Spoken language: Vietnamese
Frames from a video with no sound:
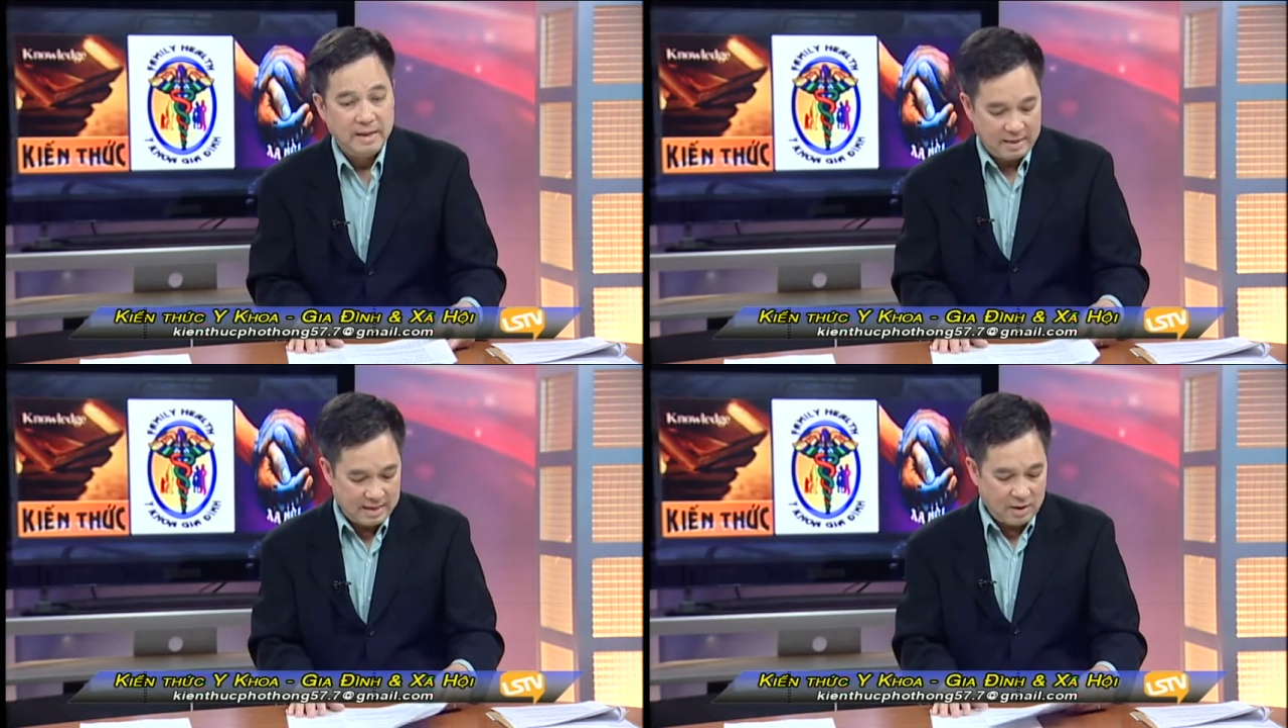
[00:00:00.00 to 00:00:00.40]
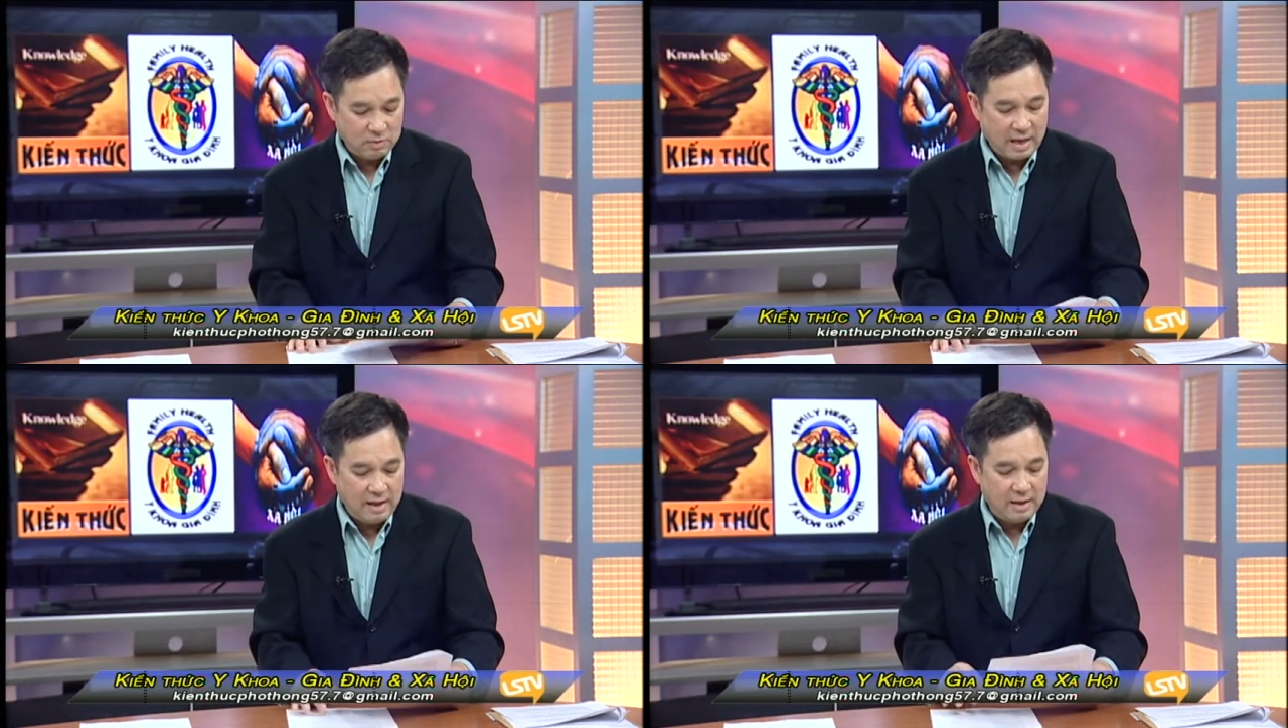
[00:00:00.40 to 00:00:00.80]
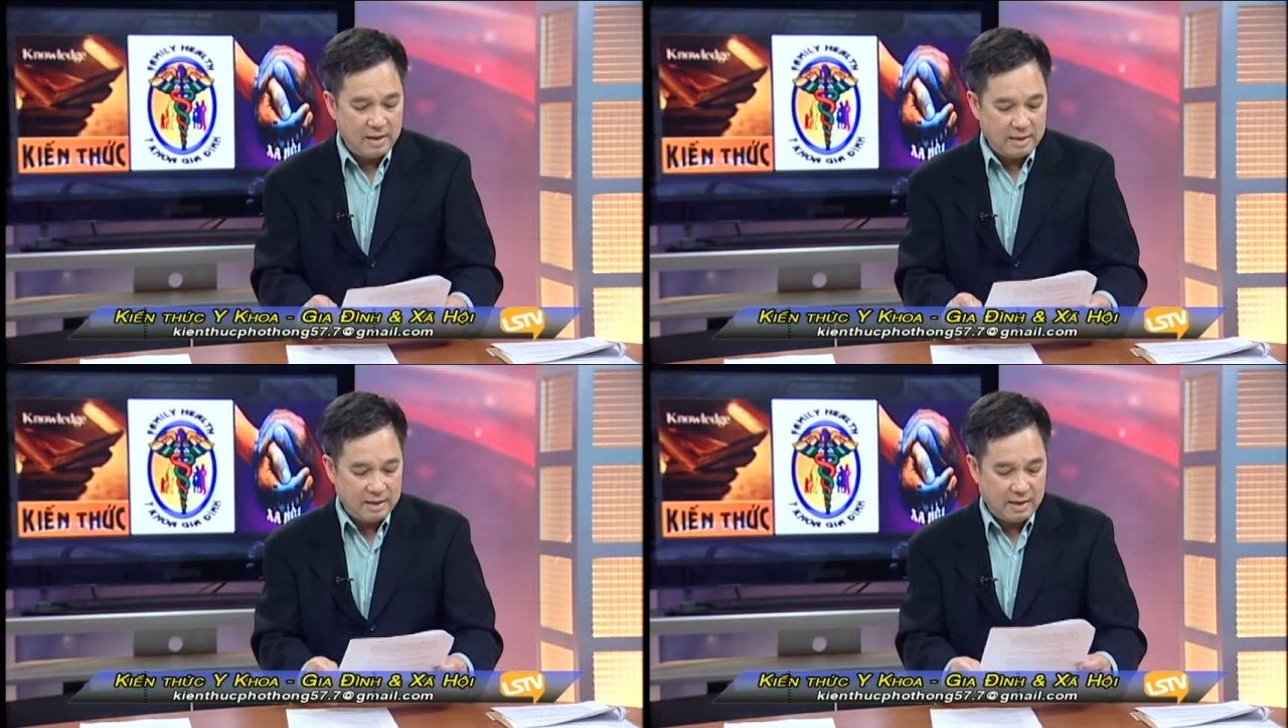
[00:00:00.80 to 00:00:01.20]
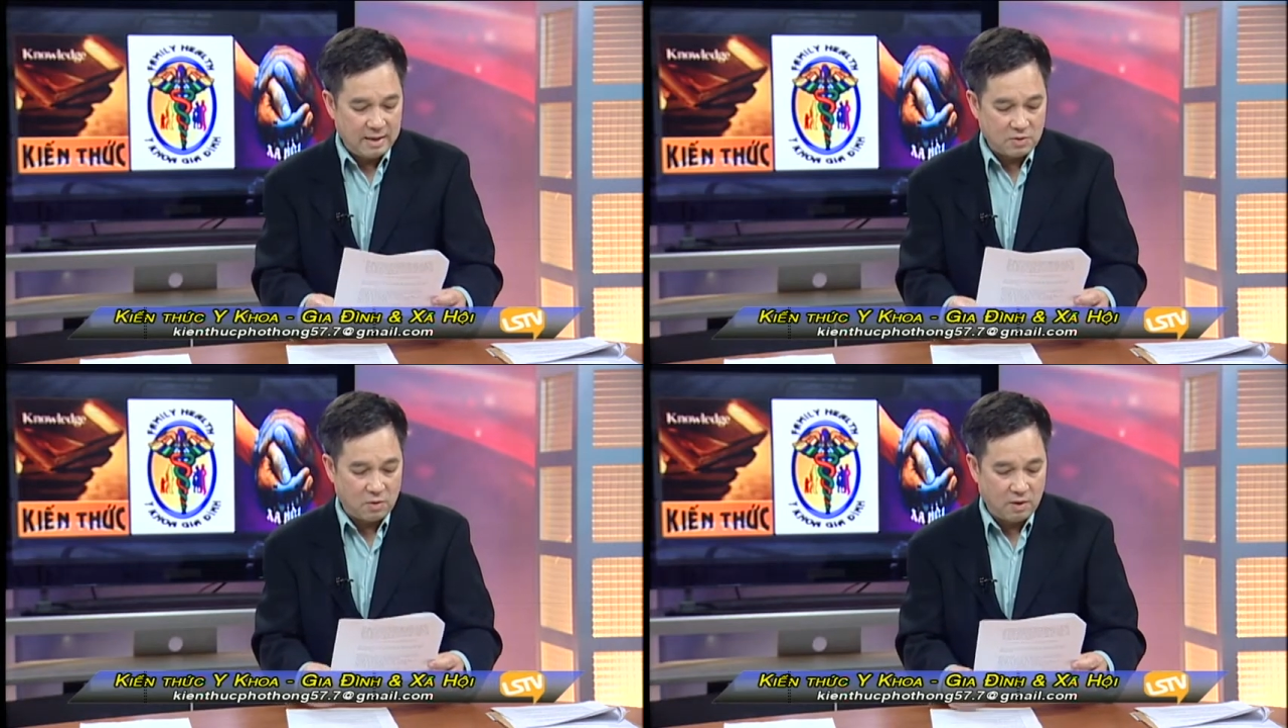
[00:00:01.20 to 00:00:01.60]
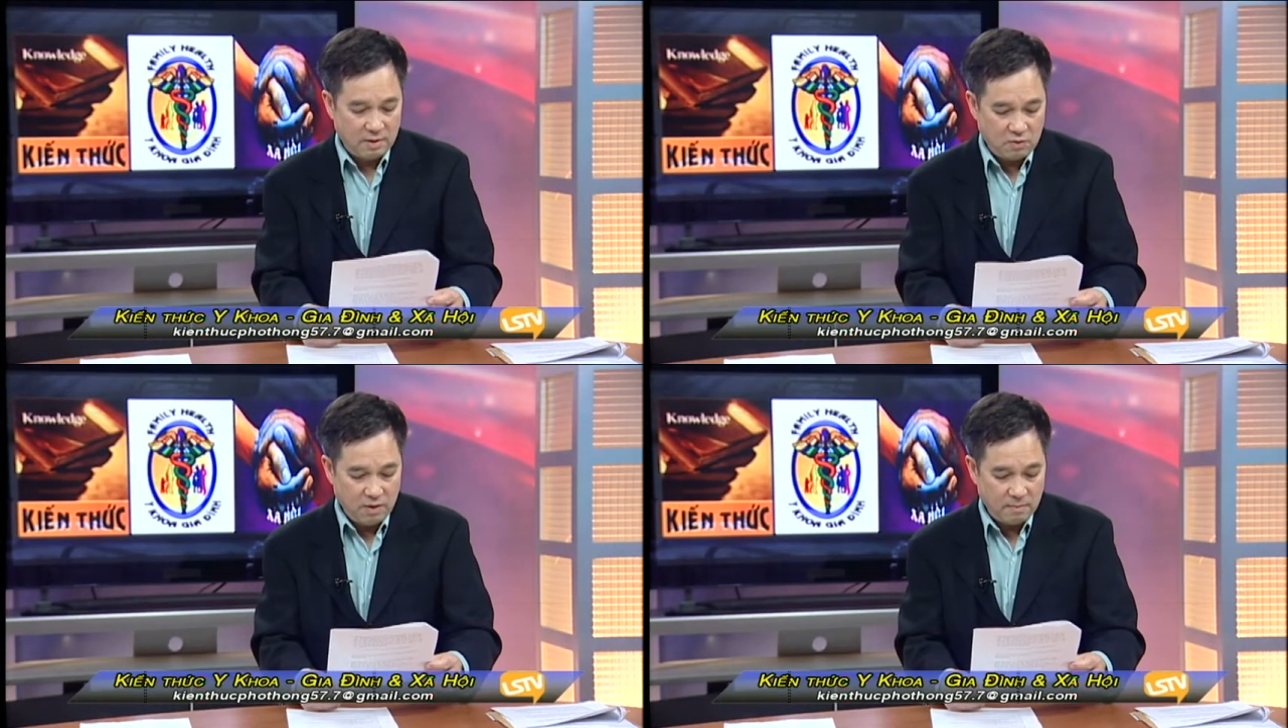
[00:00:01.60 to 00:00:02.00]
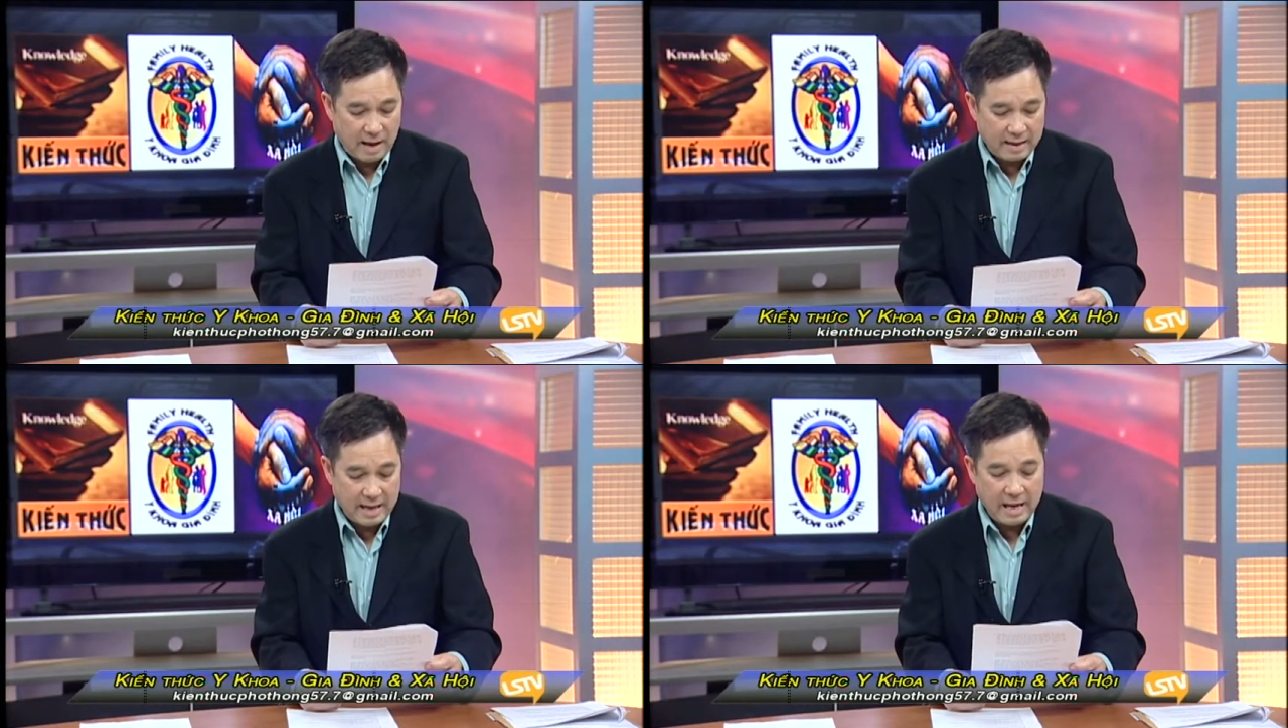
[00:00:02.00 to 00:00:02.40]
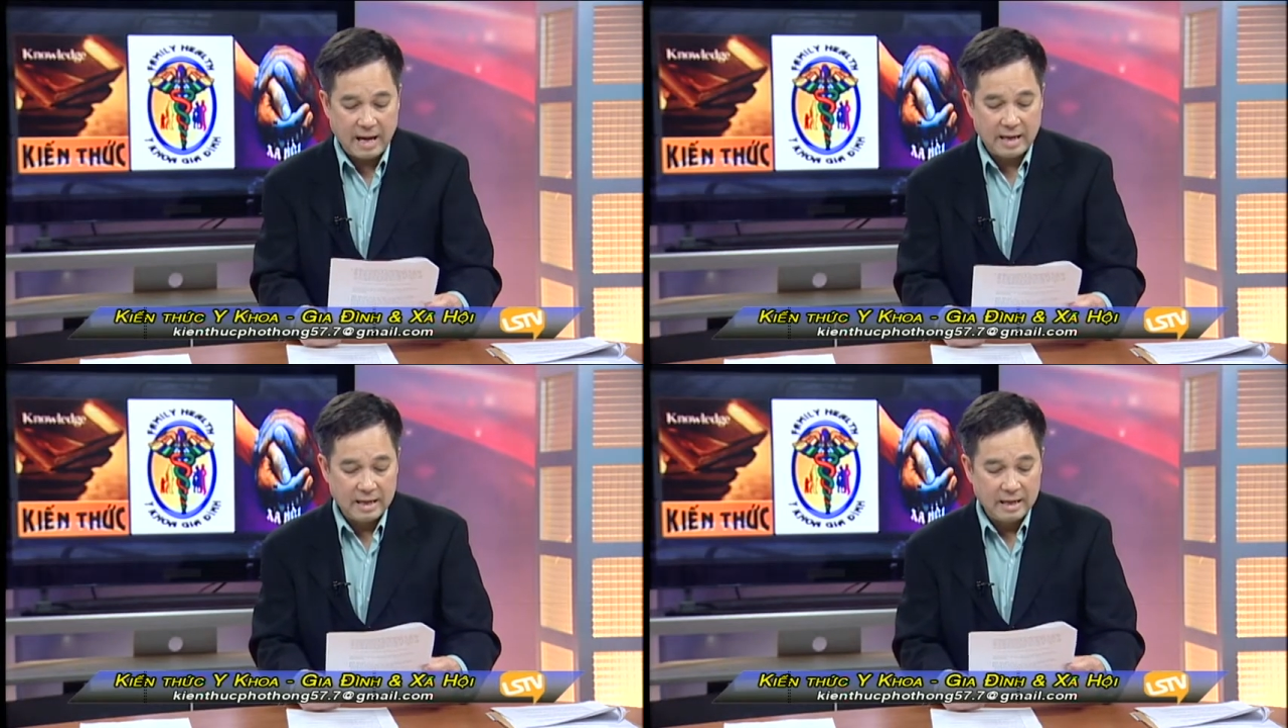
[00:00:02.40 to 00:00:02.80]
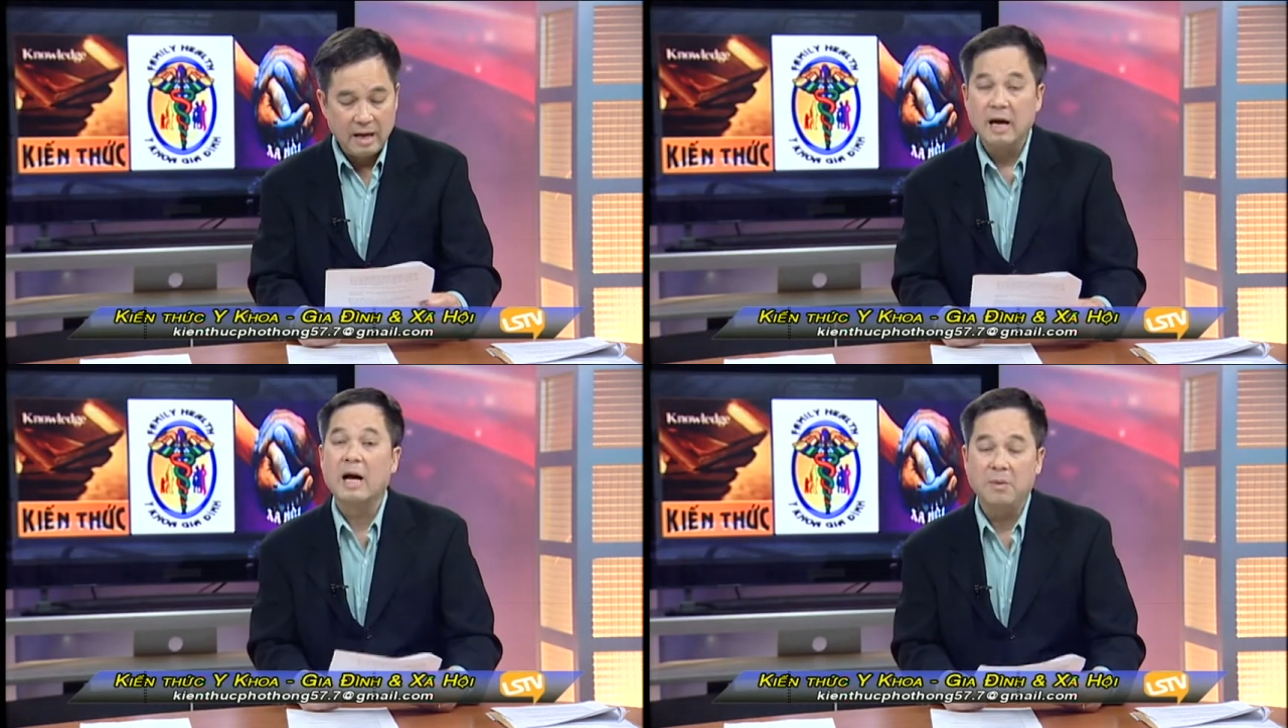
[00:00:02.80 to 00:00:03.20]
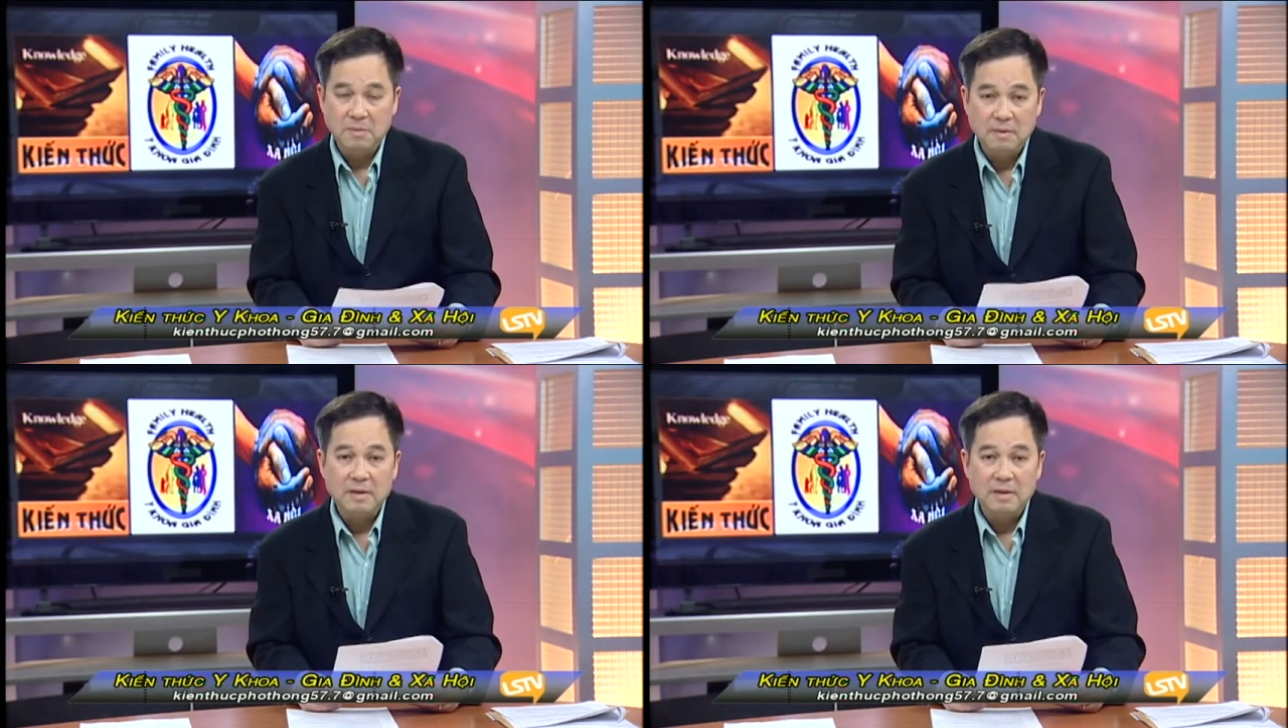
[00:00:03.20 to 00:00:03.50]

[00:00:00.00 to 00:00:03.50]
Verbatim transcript: Thì câu trả lời uh, của quý bà này là không.